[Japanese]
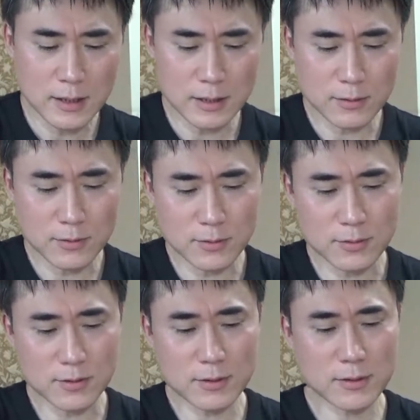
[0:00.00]
あ
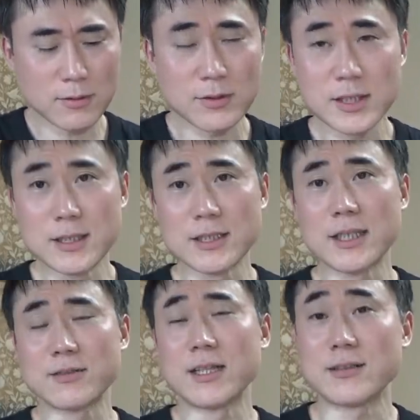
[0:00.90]
のすごく支持し
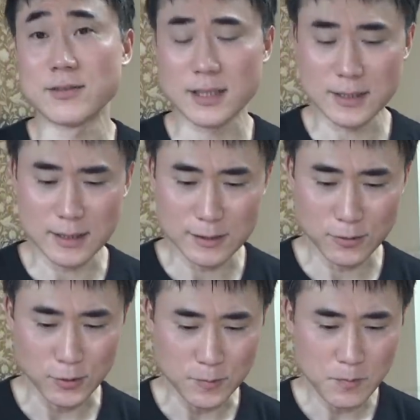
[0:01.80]
たくなるんですけれ
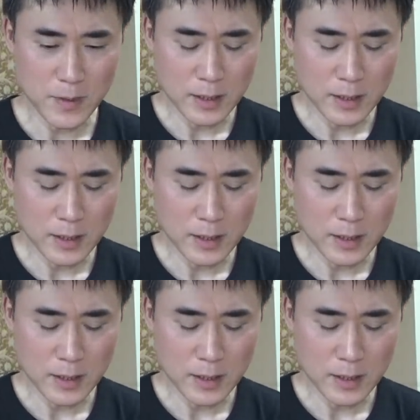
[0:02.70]
ど、